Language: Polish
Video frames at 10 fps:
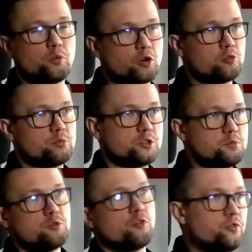mogą być
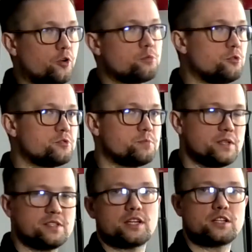miłą formą
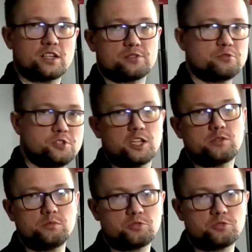spędzenia czasu z dziećmi